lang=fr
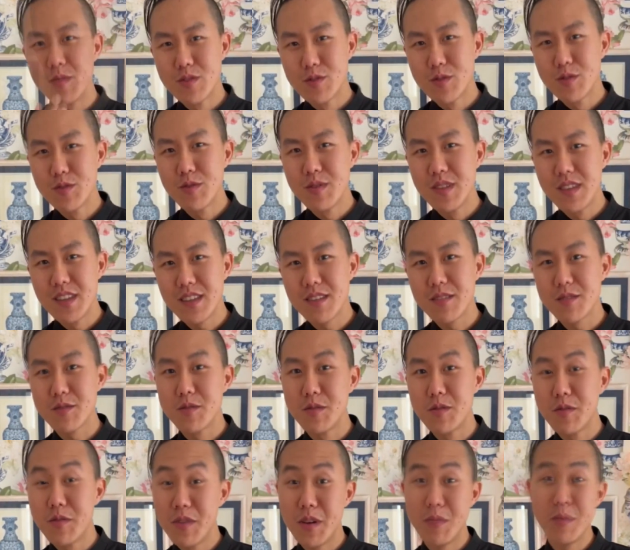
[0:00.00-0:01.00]
Je suis né dans
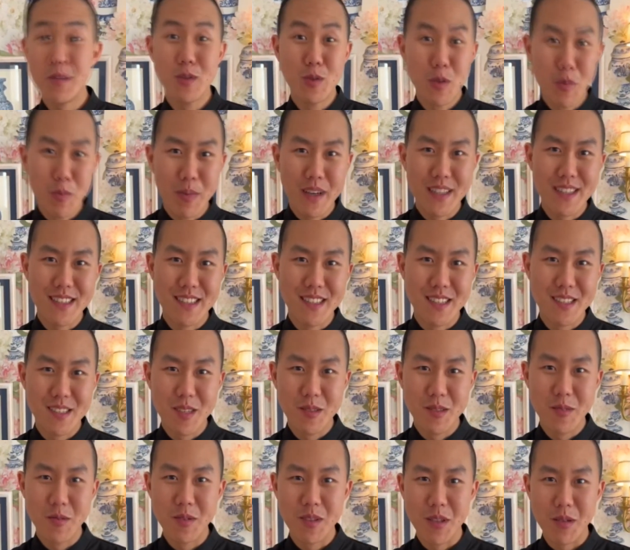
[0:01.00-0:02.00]
une famille de
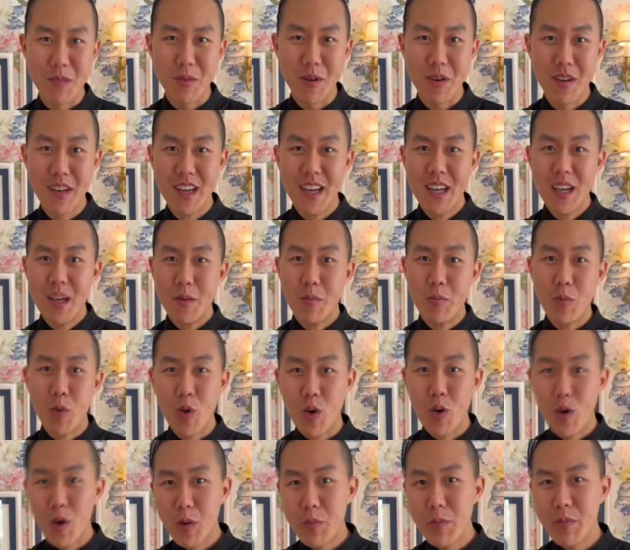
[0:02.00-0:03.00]
pâtissiers notamment. Mon
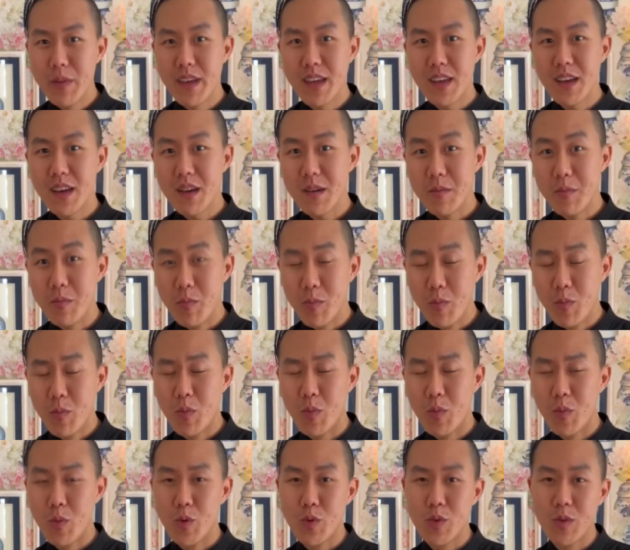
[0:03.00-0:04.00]
grand-père,
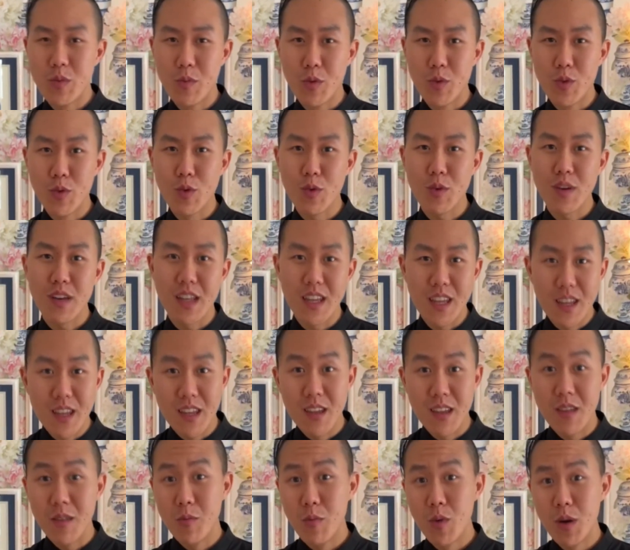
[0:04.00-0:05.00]
mon, oncle
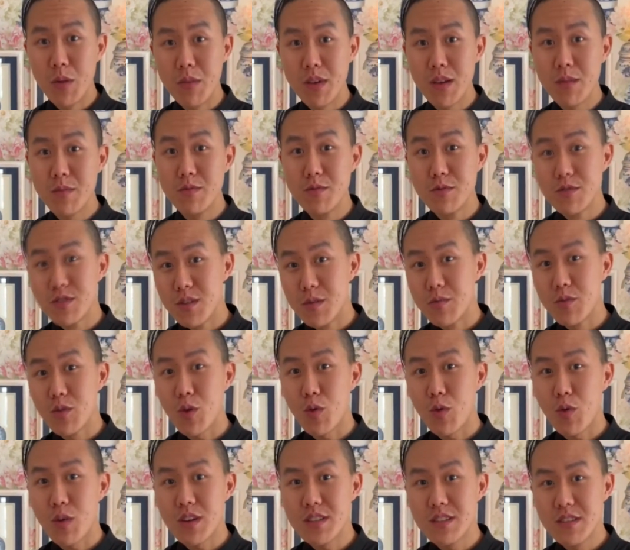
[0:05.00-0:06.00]
et moi-même, nous sommes
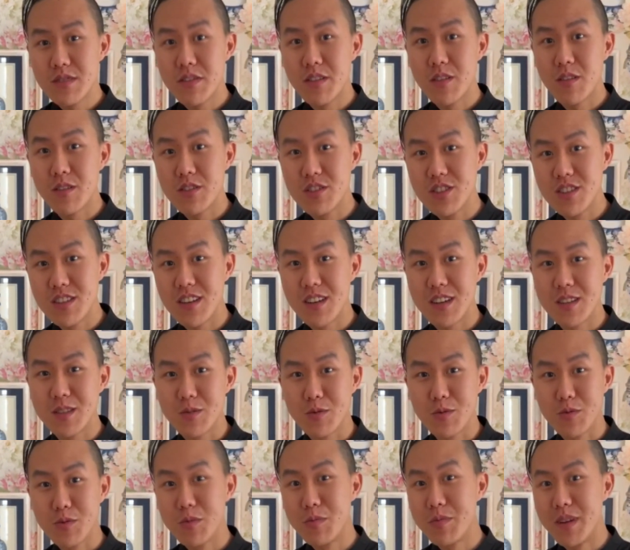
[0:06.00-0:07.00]
trois différentes
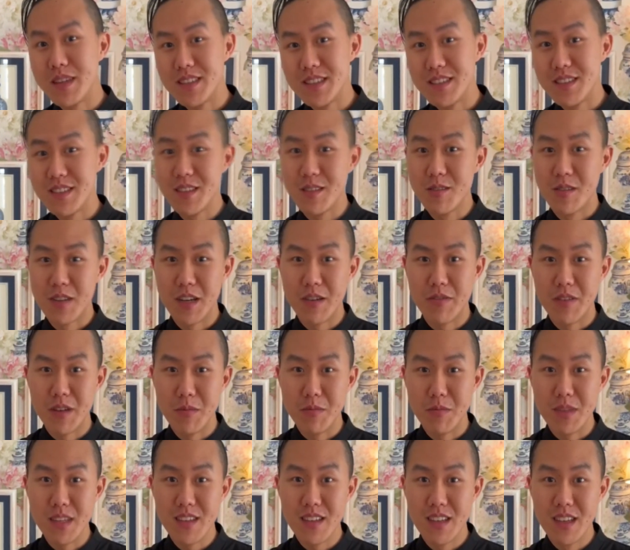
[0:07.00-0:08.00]
générations de pâtissiers dans la
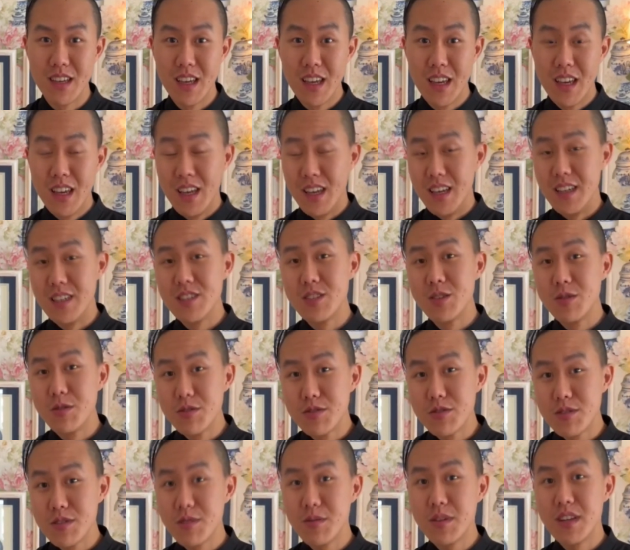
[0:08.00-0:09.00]
famille. Et j'ai
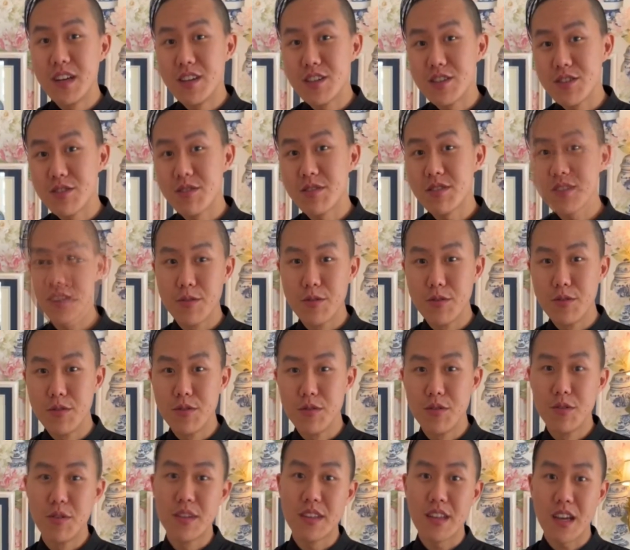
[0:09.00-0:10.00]
aussi eu la chance
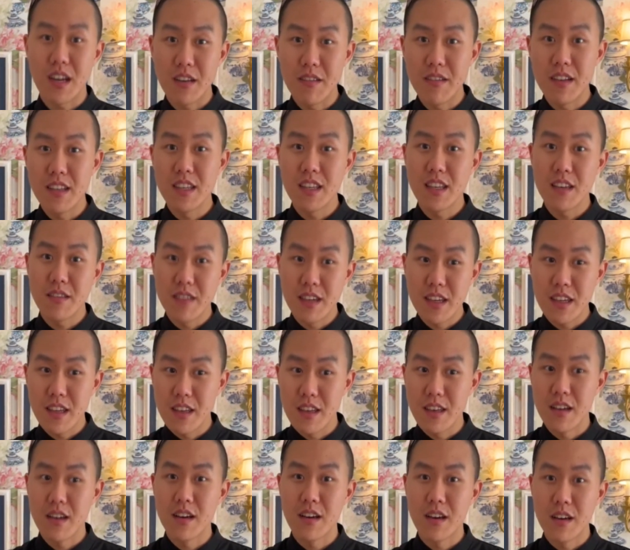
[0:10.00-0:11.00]
de travailler
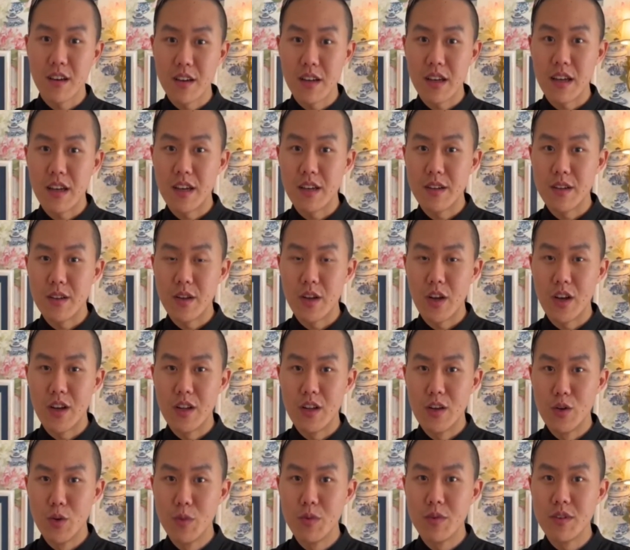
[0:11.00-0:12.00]
avec un,
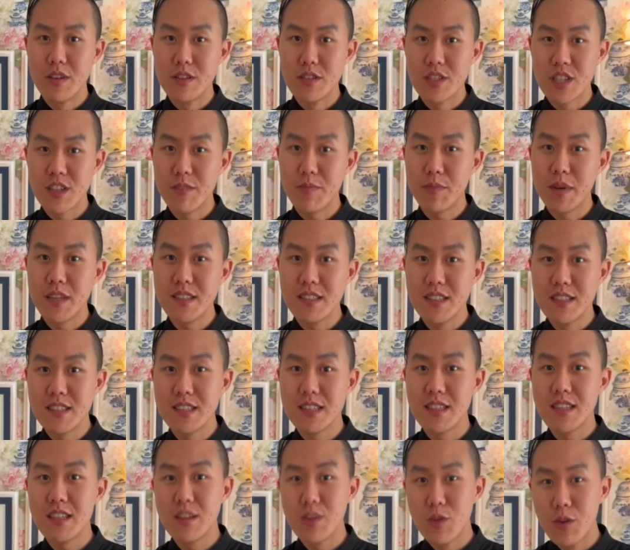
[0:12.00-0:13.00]
le, chef
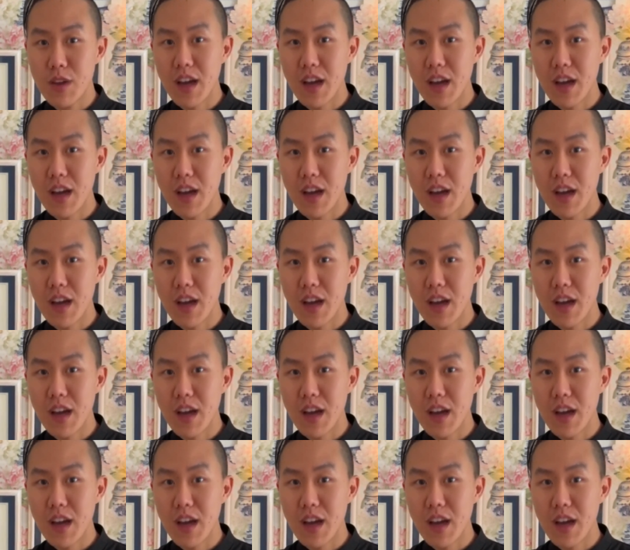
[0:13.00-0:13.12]
pâtissier de